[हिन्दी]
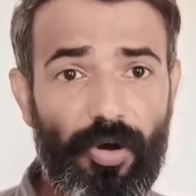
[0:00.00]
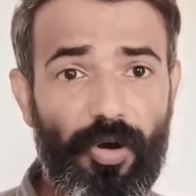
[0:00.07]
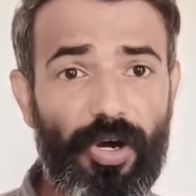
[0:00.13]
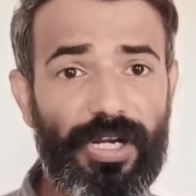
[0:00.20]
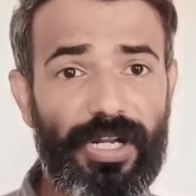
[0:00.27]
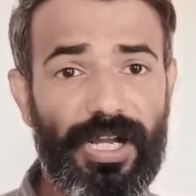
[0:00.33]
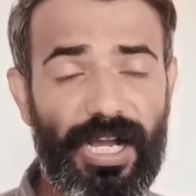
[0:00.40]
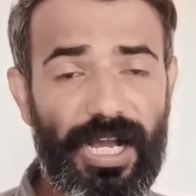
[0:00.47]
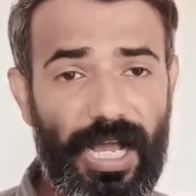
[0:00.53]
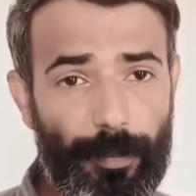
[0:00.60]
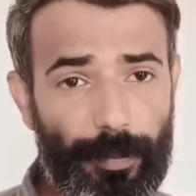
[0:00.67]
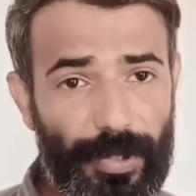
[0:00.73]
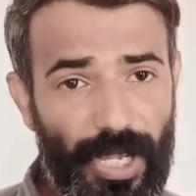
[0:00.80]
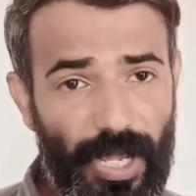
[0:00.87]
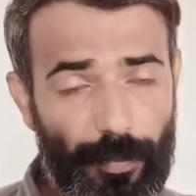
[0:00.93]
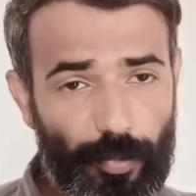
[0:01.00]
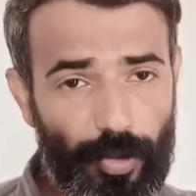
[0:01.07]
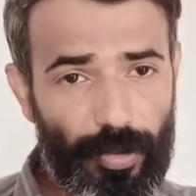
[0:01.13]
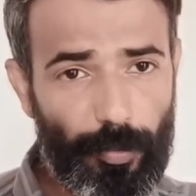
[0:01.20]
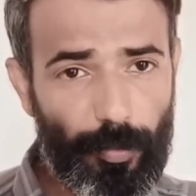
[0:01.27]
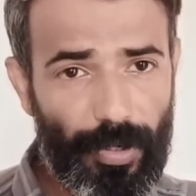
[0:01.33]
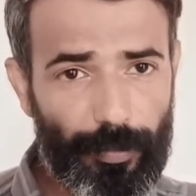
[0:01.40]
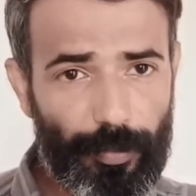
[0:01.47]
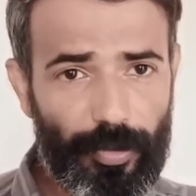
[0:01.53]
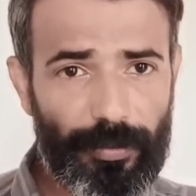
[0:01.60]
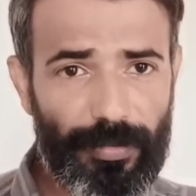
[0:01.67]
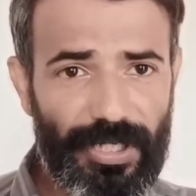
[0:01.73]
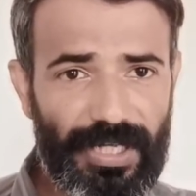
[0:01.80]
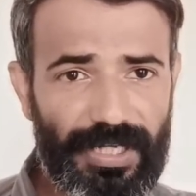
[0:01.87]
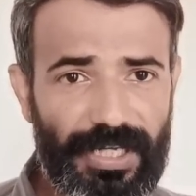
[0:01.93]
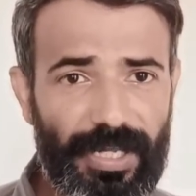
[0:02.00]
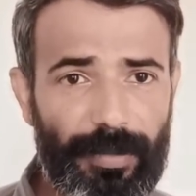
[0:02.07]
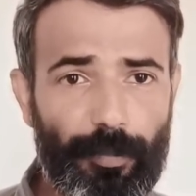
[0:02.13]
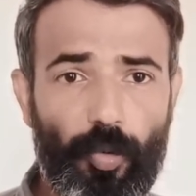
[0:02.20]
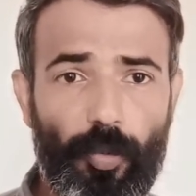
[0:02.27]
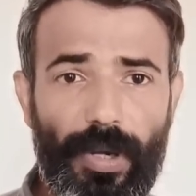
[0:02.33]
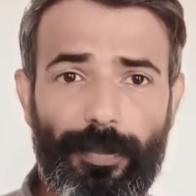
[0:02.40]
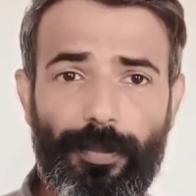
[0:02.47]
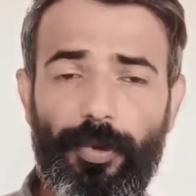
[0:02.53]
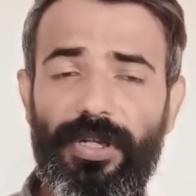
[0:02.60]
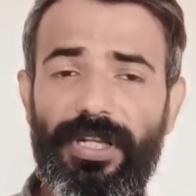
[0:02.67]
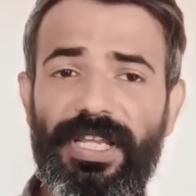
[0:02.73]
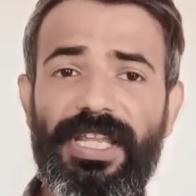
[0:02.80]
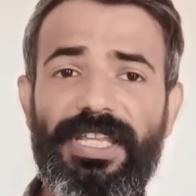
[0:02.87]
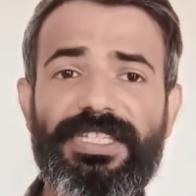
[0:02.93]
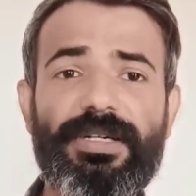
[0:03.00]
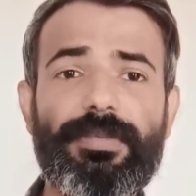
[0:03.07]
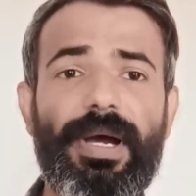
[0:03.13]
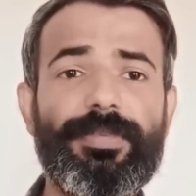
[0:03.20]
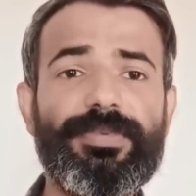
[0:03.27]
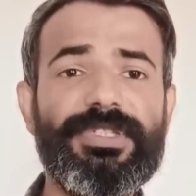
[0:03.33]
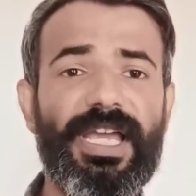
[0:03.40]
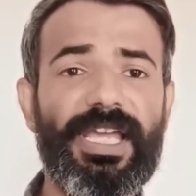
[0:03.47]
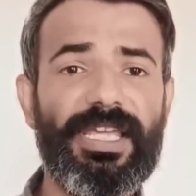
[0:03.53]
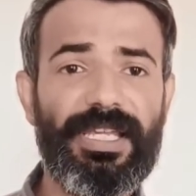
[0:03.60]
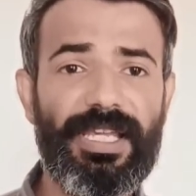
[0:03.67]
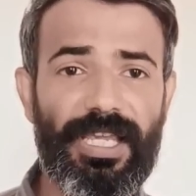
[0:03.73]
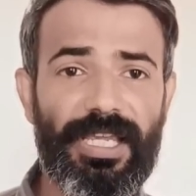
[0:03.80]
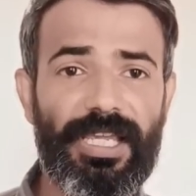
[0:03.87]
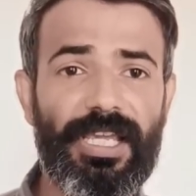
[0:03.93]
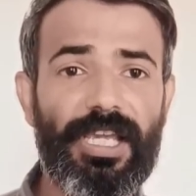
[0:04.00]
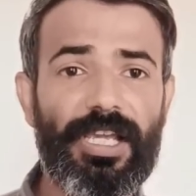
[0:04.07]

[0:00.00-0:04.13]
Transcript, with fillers: और कहाँ पे आपको ये मोबाइल फोन मिलेंगे मोबाइल फोन लेने जब आप जाएंगे